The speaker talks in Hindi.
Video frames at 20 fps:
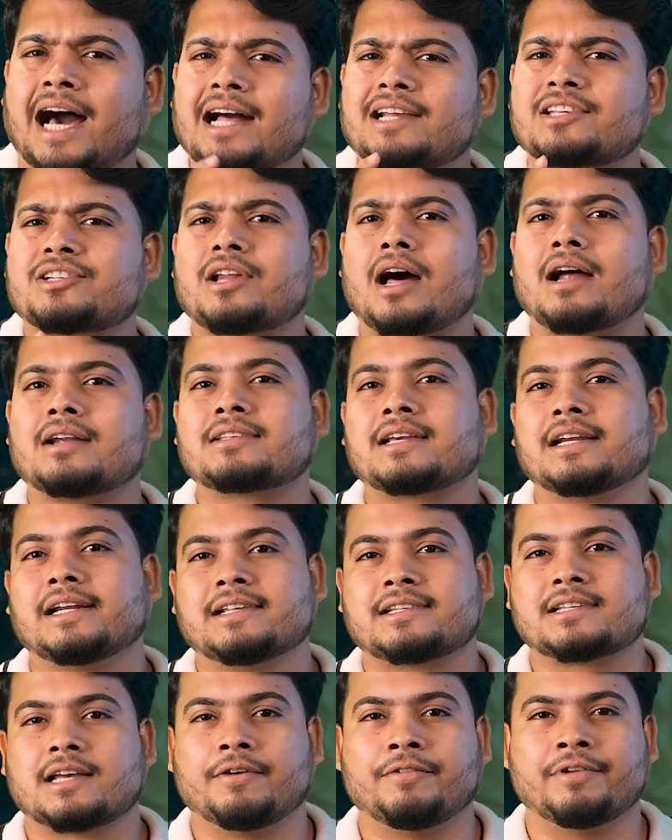डार्क स्टार्स की
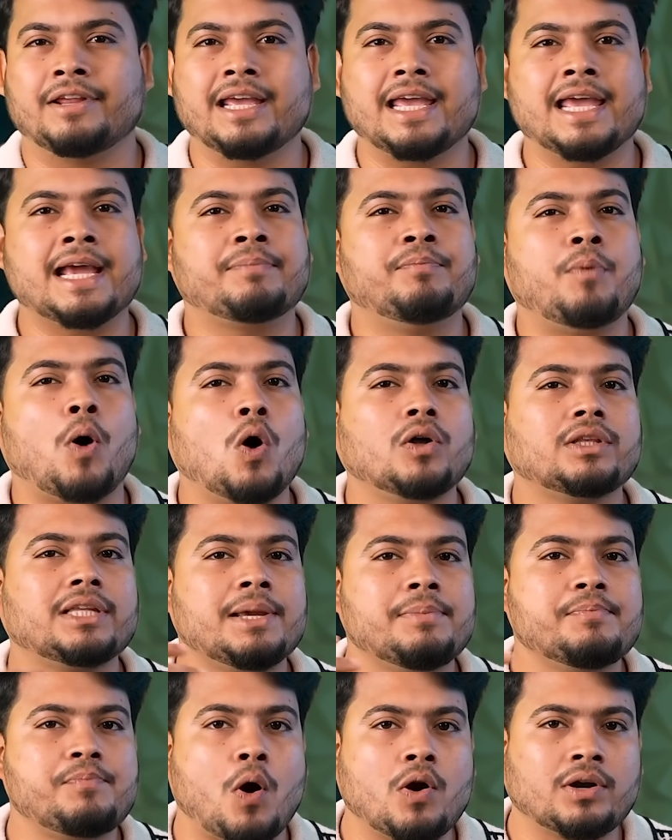डिस्कवरी एक बहुत ही
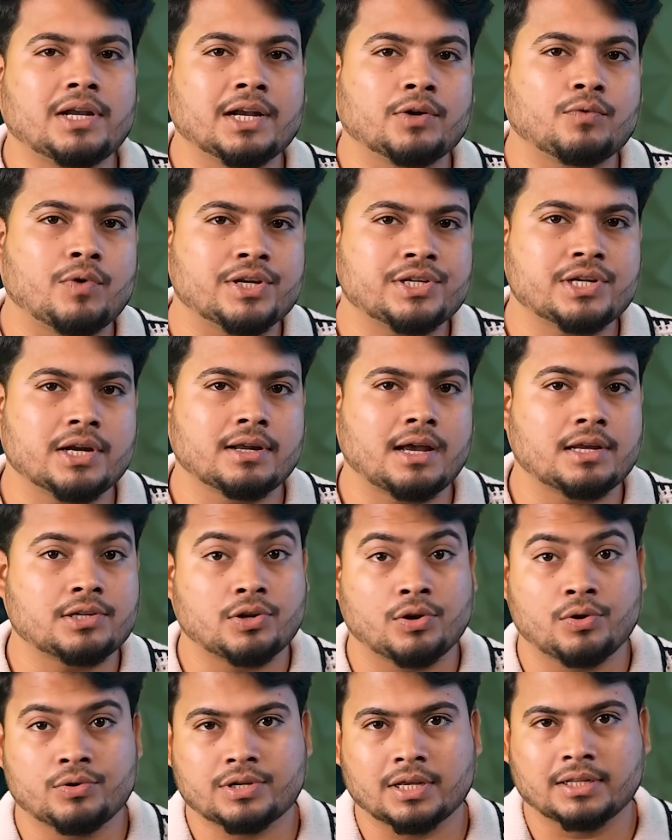इंपॉर्टेंट क्वेश्चन का
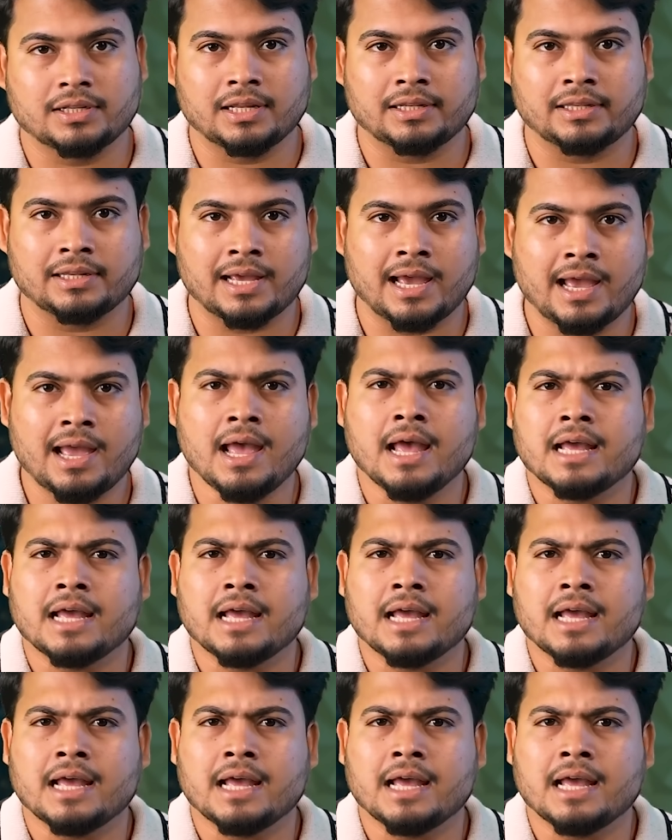सोल्यूशन देती है